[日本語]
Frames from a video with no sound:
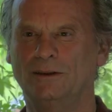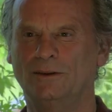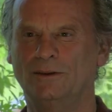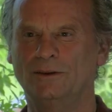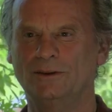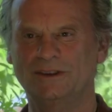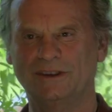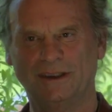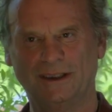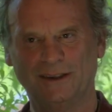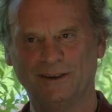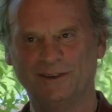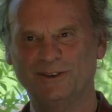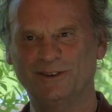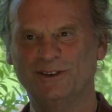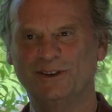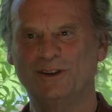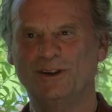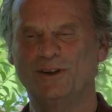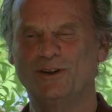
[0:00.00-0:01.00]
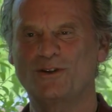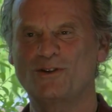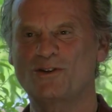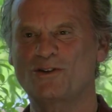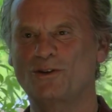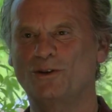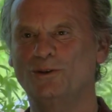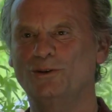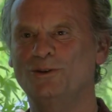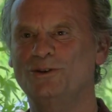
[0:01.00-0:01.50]
おそらく
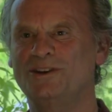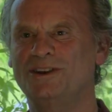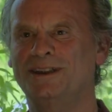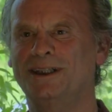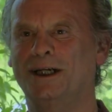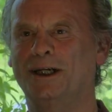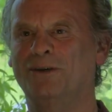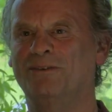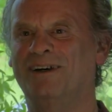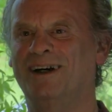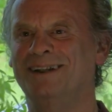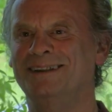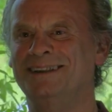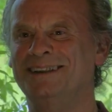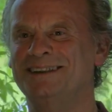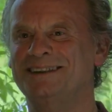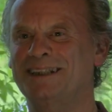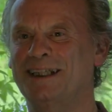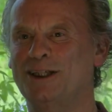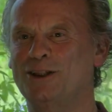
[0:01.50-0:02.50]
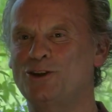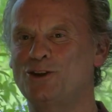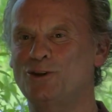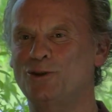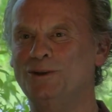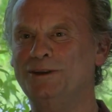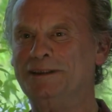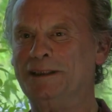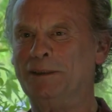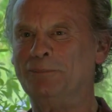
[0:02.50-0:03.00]
そういう時代は
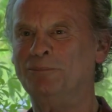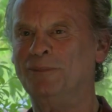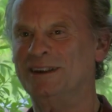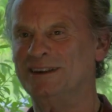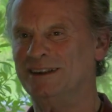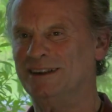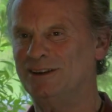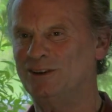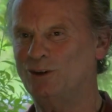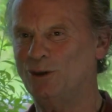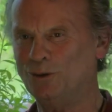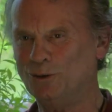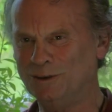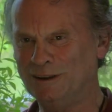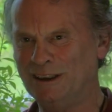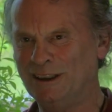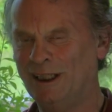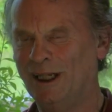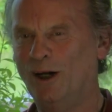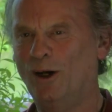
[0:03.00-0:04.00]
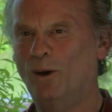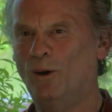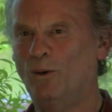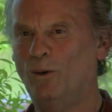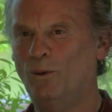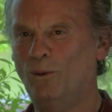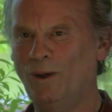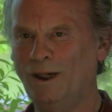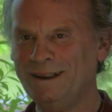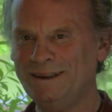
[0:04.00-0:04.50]
2012年までに特に
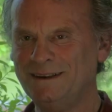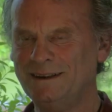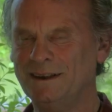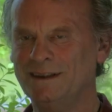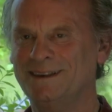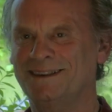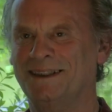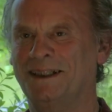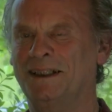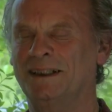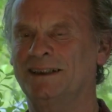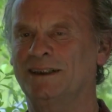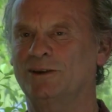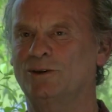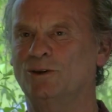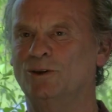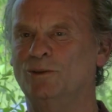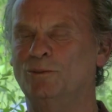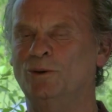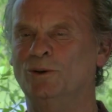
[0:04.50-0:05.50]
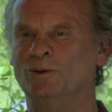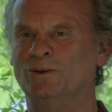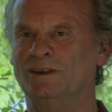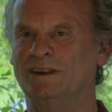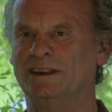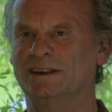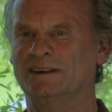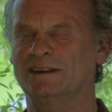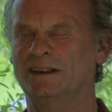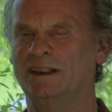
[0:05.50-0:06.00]
終わったんじゃないかと思うん
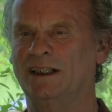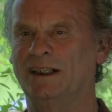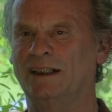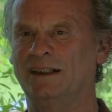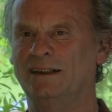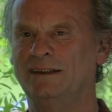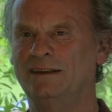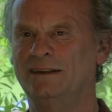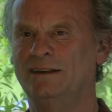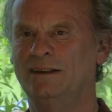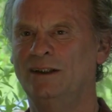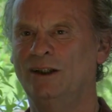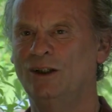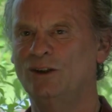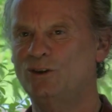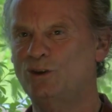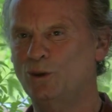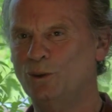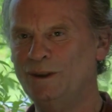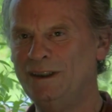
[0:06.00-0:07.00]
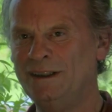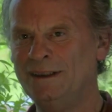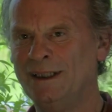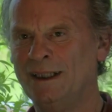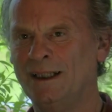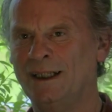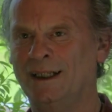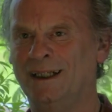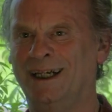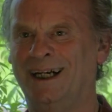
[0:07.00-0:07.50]
ですが、と言い
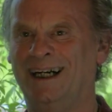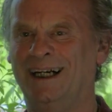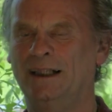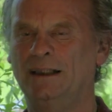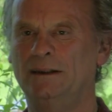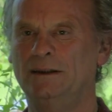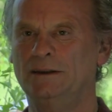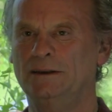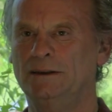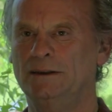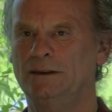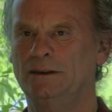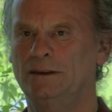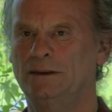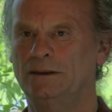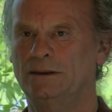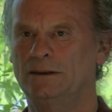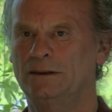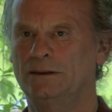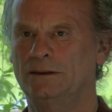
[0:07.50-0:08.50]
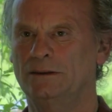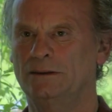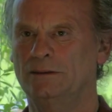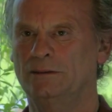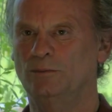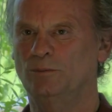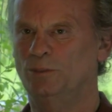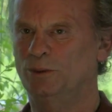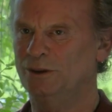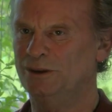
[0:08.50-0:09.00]
ながら、
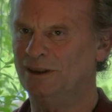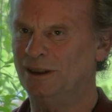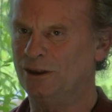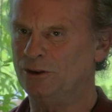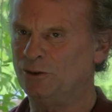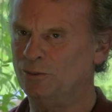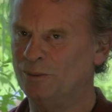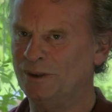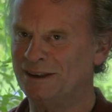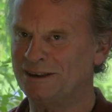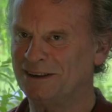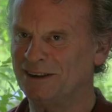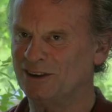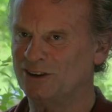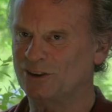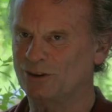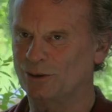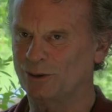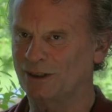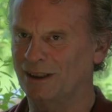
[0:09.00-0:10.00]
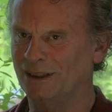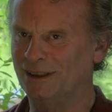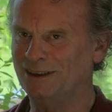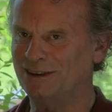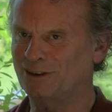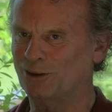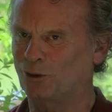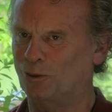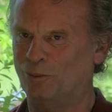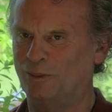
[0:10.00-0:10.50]
ブッダのメッセージと
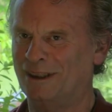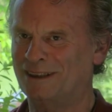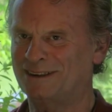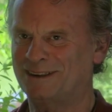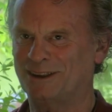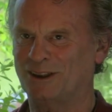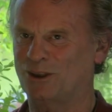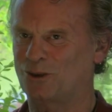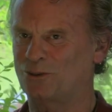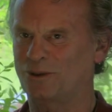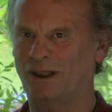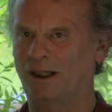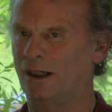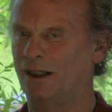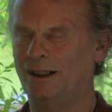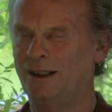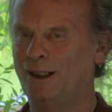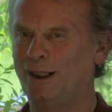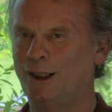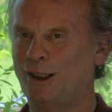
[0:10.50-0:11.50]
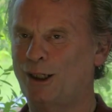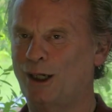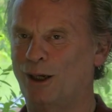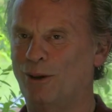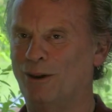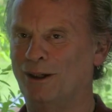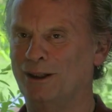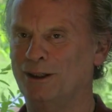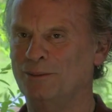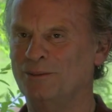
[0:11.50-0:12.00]
キリストのメッセージは
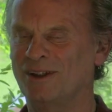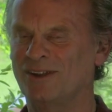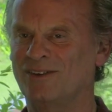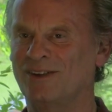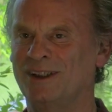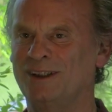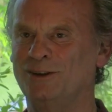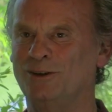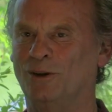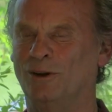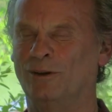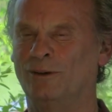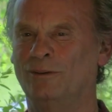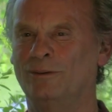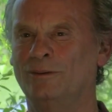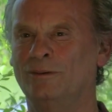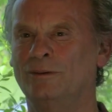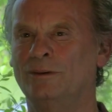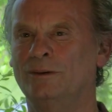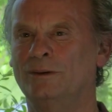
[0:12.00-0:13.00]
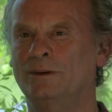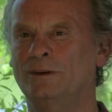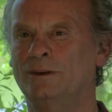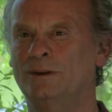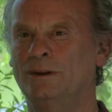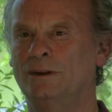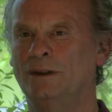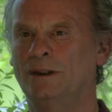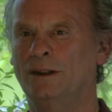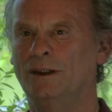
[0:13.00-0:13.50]
変わりませんよ。
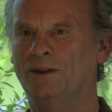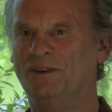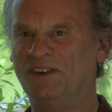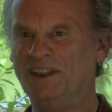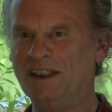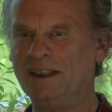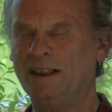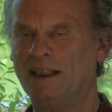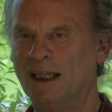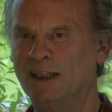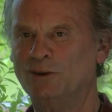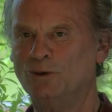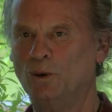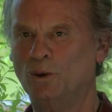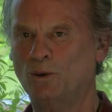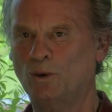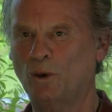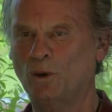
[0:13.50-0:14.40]
人間の